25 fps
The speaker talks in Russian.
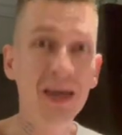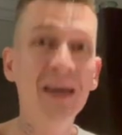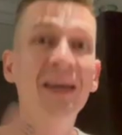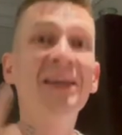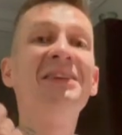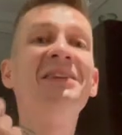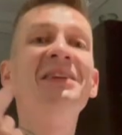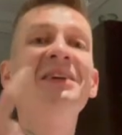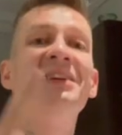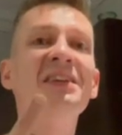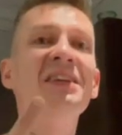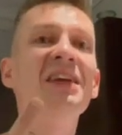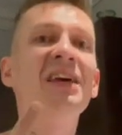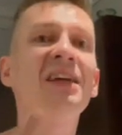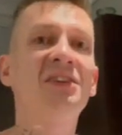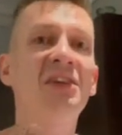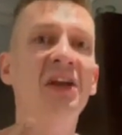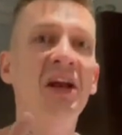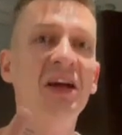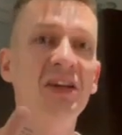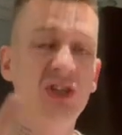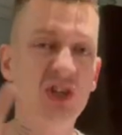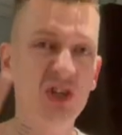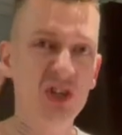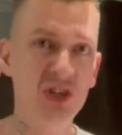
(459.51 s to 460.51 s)
и ты не
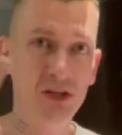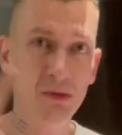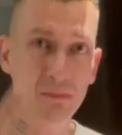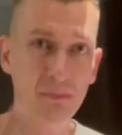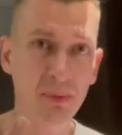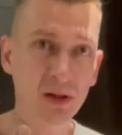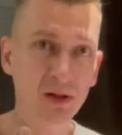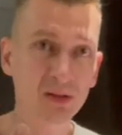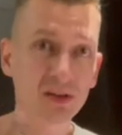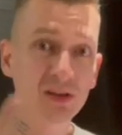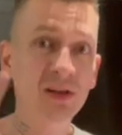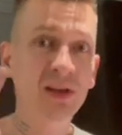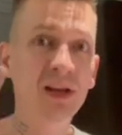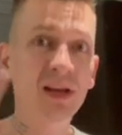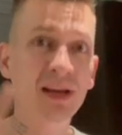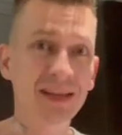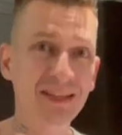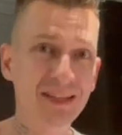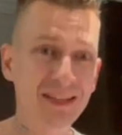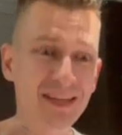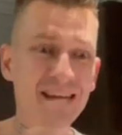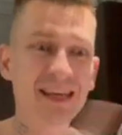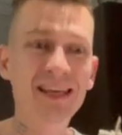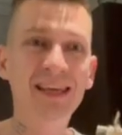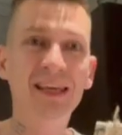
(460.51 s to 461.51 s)
тратишь дополнительные
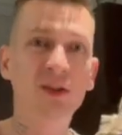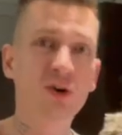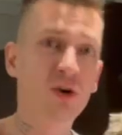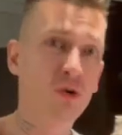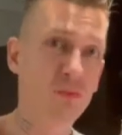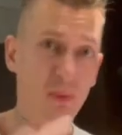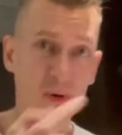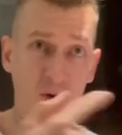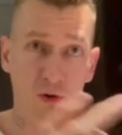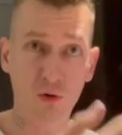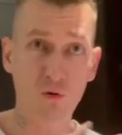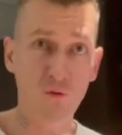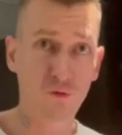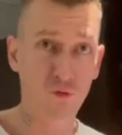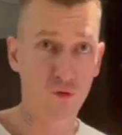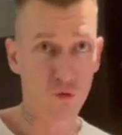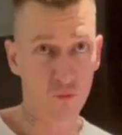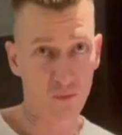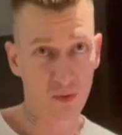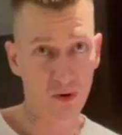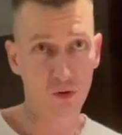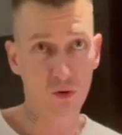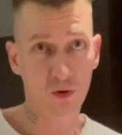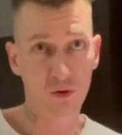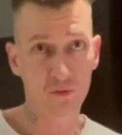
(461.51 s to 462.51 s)
деньги на упаковку
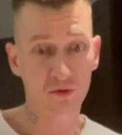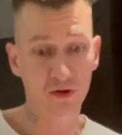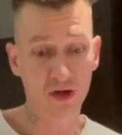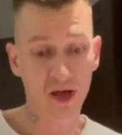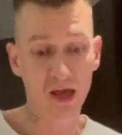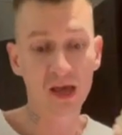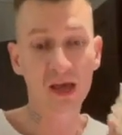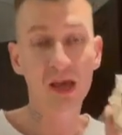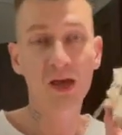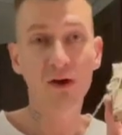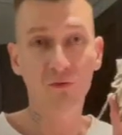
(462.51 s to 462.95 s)
упаковки.